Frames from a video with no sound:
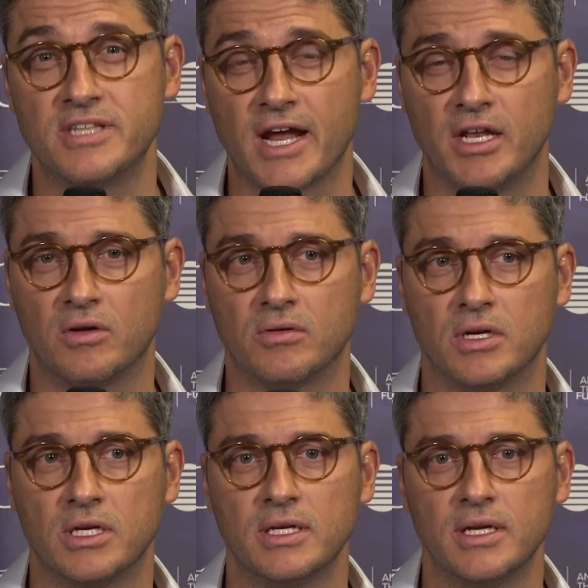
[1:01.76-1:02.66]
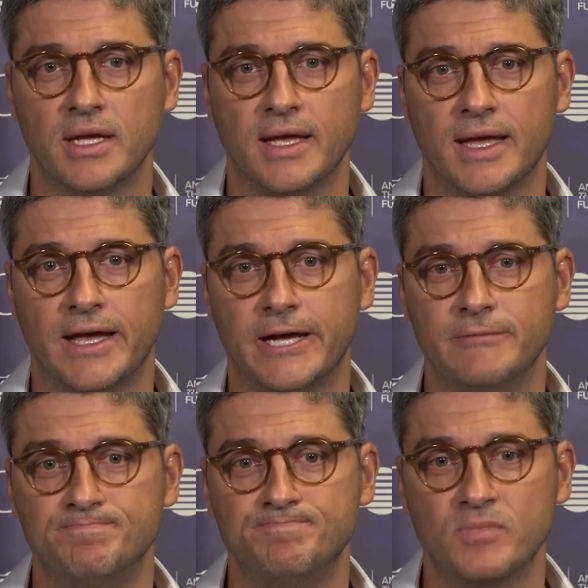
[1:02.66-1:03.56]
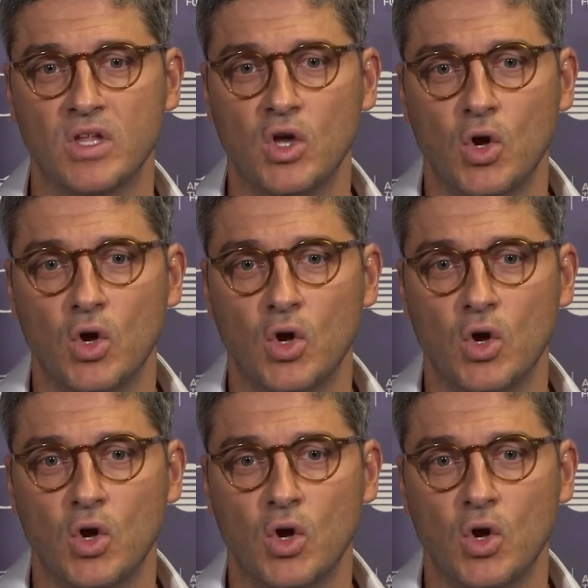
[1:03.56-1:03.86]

técnico. Não é? Um,